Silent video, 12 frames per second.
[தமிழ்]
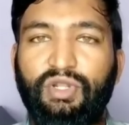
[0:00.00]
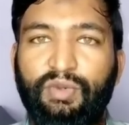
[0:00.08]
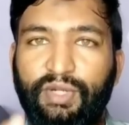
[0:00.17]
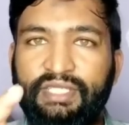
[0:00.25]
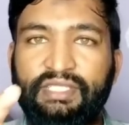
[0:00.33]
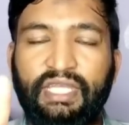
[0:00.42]

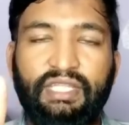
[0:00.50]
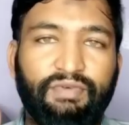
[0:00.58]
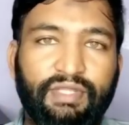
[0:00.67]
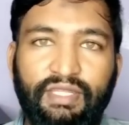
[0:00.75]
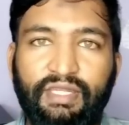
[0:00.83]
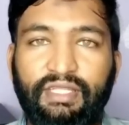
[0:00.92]
சொல்லக்கூடிய செய்தி
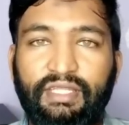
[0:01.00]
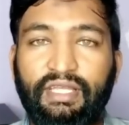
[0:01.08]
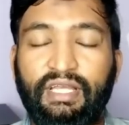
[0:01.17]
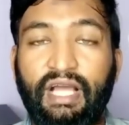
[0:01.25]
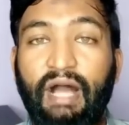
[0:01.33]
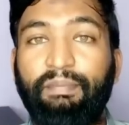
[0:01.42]
வந்திருக்குது
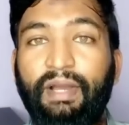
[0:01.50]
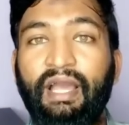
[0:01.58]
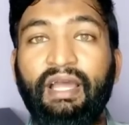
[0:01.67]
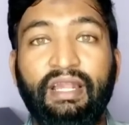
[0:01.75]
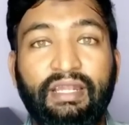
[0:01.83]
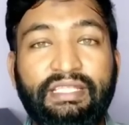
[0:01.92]
அப்போ
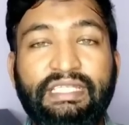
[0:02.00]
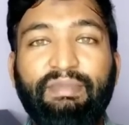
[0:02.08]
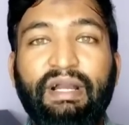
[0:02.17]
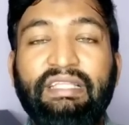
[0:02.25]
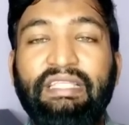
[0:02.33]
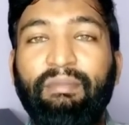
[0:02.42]

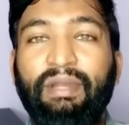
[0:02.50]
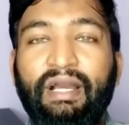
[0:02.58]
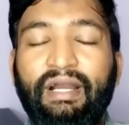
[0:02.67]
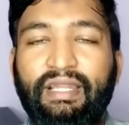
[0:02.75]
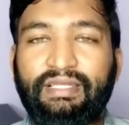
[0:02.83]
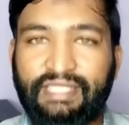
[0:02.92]
நிச்சயமாக
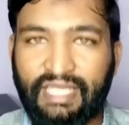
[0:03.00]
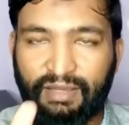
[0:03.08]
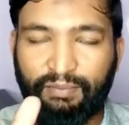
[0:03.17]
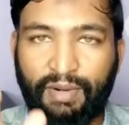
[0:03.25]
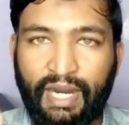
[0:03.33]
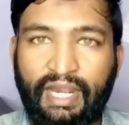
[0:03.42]
தமிழக அரசை
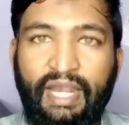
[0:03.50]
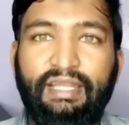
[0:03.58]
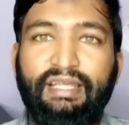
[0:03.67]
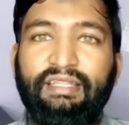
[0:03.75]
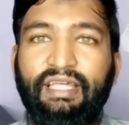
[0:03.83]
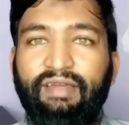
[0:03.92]

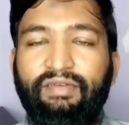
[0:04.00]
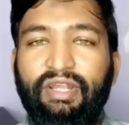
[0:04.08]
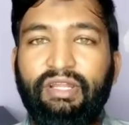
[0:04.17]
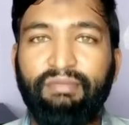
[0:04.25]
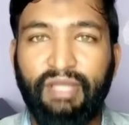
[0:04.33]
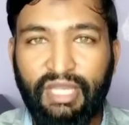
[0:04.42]
பாராட்டி தர
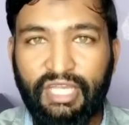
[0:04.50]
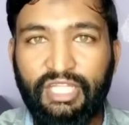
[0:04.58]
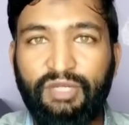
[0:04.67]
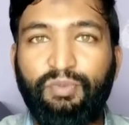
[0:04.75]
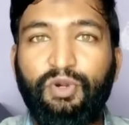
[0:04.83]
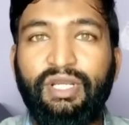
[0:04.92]
வேண்டும்
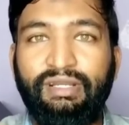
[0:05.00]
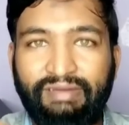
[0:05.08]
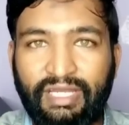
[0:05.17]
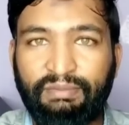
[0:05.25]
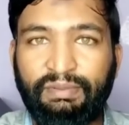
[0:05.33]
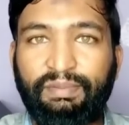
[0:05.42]
இது போன்ற
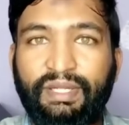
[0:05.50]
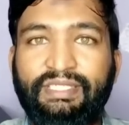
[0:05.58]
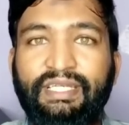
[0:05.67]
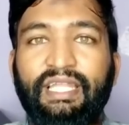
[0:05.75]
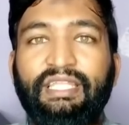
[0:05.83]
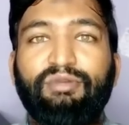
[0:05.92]
வெறுப்பு
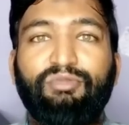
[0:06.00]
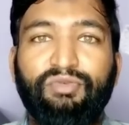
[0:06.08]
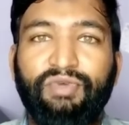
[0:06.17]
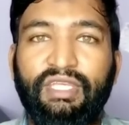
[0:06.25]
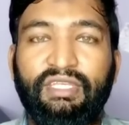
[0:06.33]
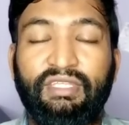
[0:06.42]
பிரச்சாரத்தை
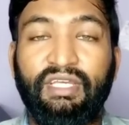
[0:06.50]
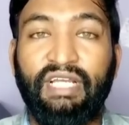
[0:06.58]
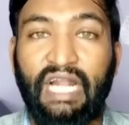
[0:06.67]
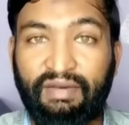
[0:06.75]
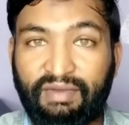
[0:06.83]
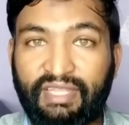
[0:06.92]
முன்வைத்து
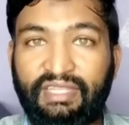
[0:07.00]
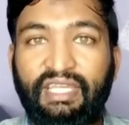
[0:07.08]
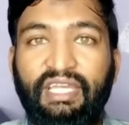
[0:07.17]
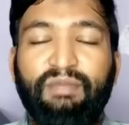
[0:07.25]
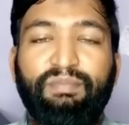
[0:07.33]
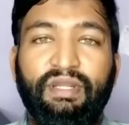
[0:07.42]
கலவரத்தை
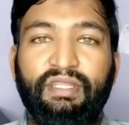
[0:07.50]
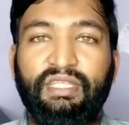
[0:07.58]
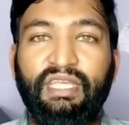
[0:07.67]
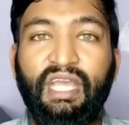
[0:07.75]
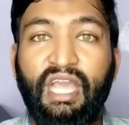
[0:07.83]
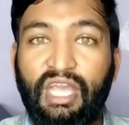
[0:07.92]

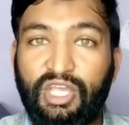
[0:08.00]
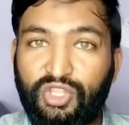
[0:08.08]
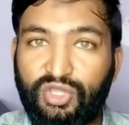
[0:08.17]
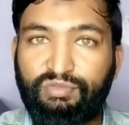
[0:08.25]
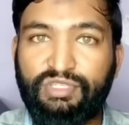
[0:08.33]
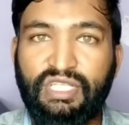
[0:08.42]
ஏற்படுத்தி
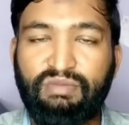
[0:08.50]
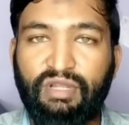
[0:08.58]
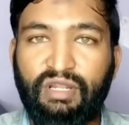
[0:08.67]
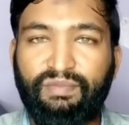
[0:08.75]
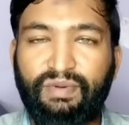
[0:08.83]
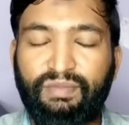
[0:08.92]
இந்து
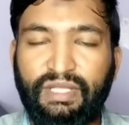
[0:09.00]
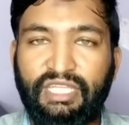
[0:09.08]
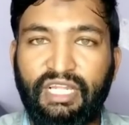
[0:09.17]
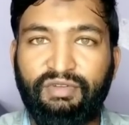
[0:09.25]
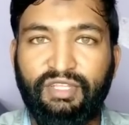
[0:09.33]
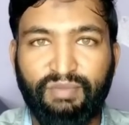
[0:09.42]
முஸ்லீம்களுக்கு
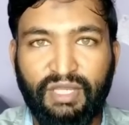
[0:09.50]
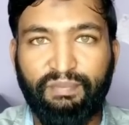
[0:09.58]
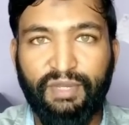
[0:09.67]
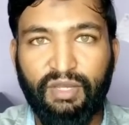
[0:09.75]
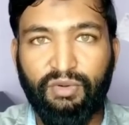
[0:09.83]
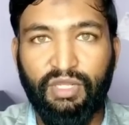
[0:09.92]
மத்தியில் வந்து
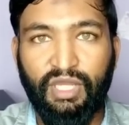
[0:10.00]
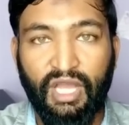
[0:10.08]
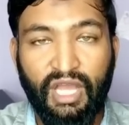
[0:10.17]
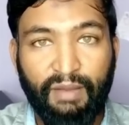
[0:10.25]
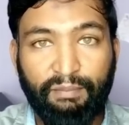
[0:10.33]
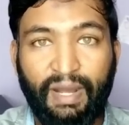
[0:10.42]
மிகப்பெரிய ஒரு
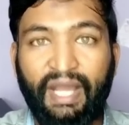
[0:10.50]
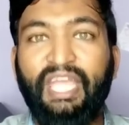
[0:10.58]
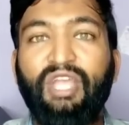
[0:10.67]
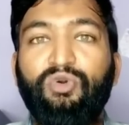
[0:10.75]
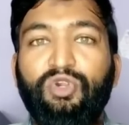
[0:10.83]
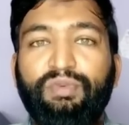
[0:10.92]

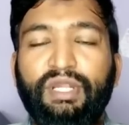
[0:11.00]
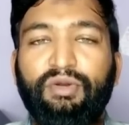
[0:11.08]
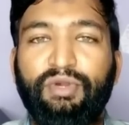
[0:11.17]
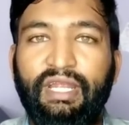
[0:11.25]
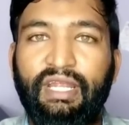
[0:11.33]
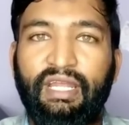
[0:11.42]
பகையை உண்டு
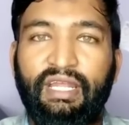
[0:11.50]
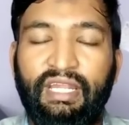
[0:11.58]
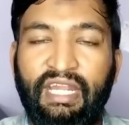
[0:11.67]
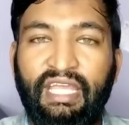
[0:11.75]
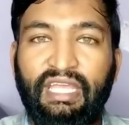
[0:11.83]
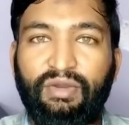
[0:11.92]
பண்ணக்கூடிய
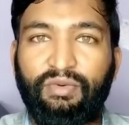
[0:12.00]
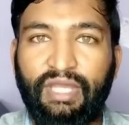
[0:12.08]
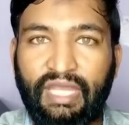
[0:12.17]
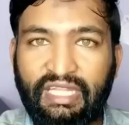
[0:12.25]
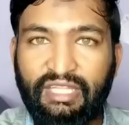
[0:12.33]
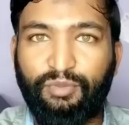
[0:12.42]

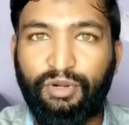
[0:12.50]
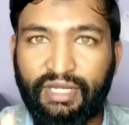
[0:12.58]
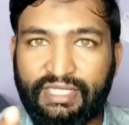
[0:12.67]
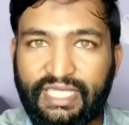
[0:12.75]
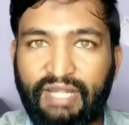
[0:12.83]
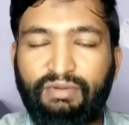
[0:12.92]
நினைக்கக்கூடிய இது போன்ற
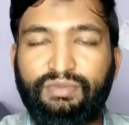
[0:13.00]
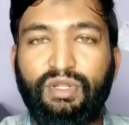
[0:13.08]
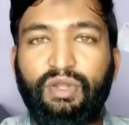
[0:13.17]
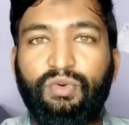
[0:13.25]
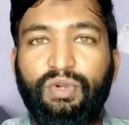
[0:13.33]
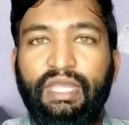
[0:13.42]
செல்வம்
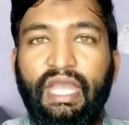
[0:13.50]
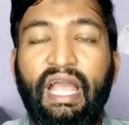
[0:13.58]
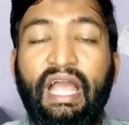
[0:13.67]
சொல்லக்கூடிய